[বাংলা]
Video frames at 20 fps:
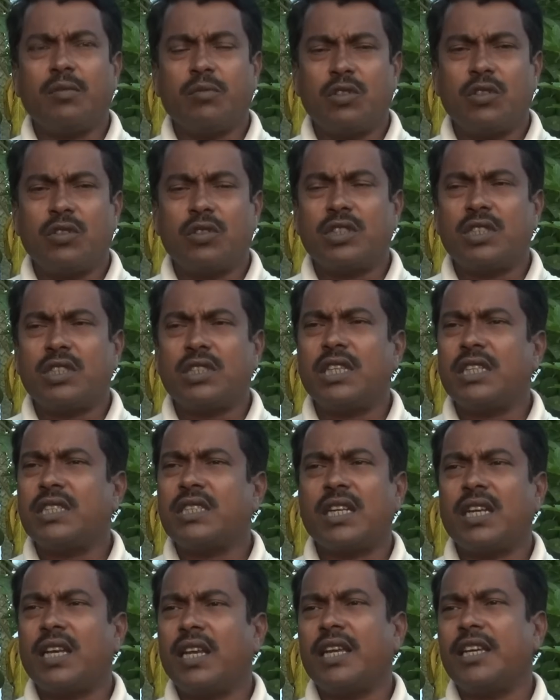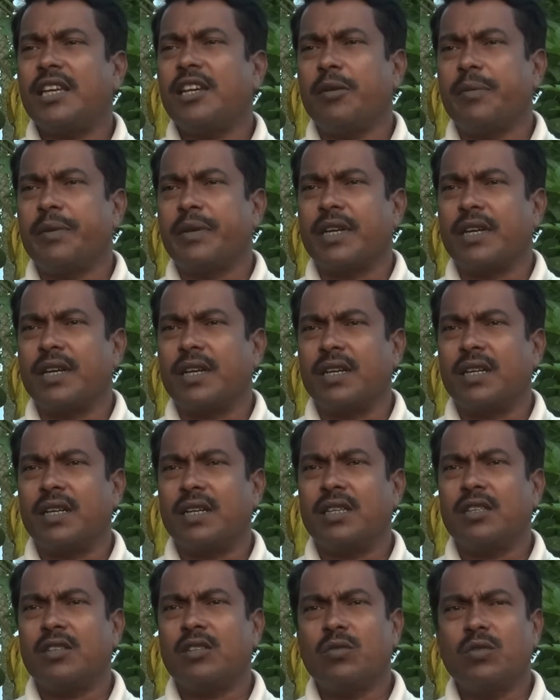মনে হচ্ছে যে চারা লাগিয়ে হবে না
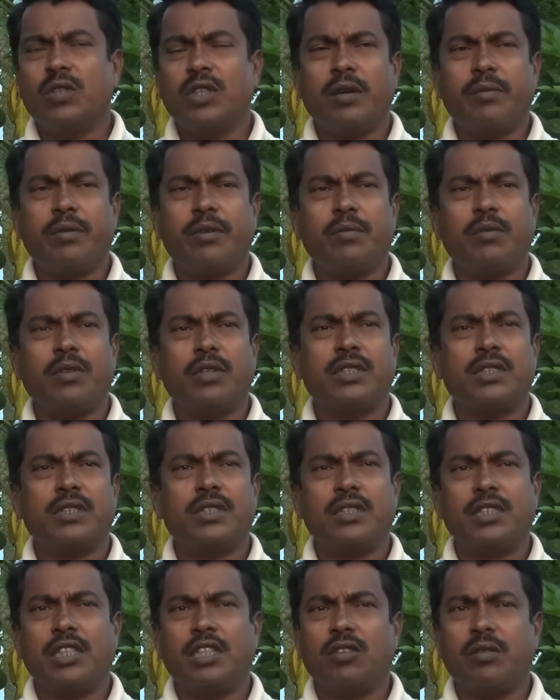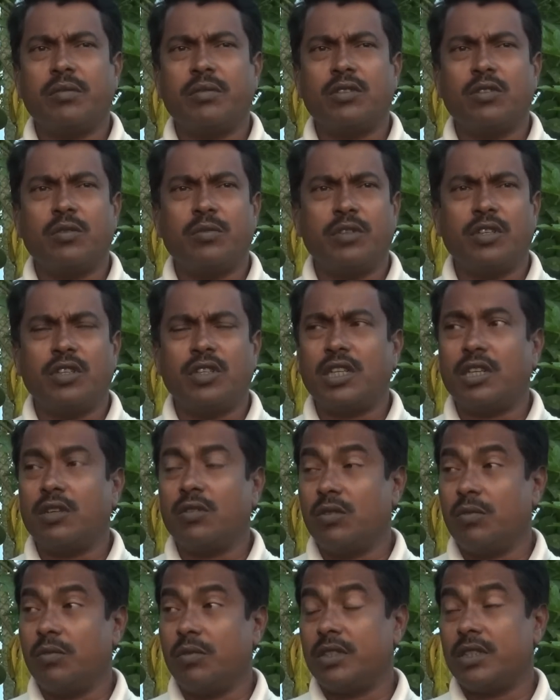কিন্তু উনি আবার বলছে যেহেতু আমাদের অভিজ্ঞতা নেই
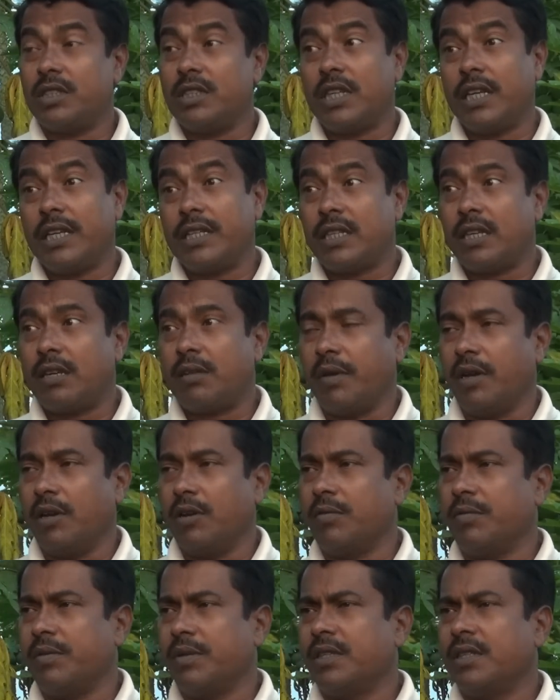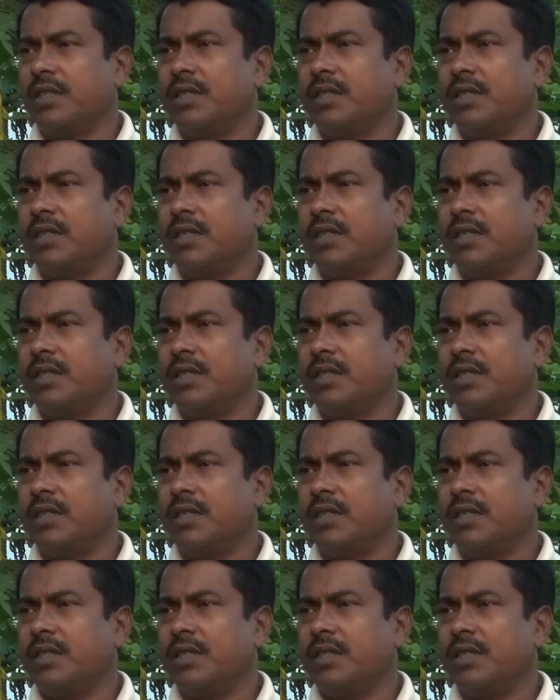উনি বলছে যে না এই চারাই ভালো হবে